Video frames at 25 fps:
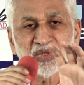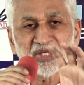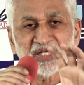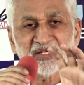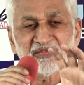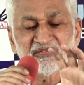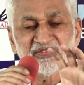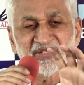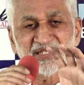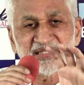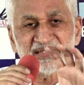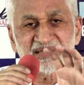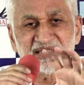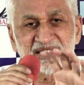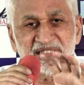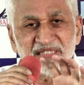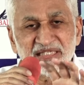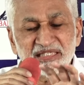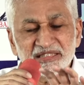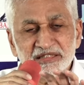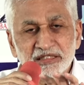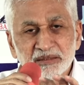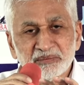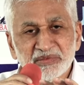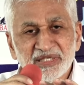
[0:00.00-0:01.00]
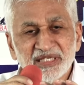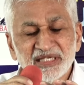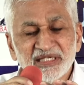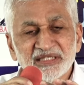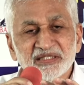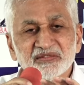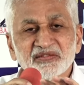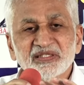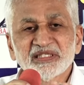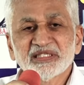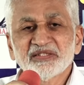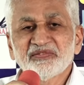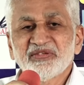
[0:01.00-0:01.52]
ఒక
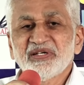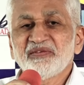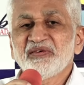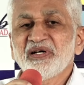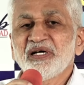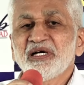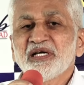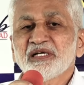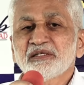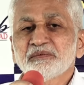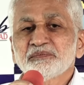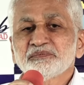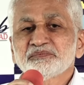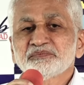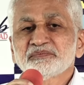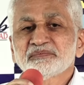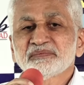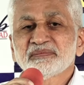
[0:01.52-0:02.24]
వ్యక్తిగతమైనటువంటి వ్యవహారం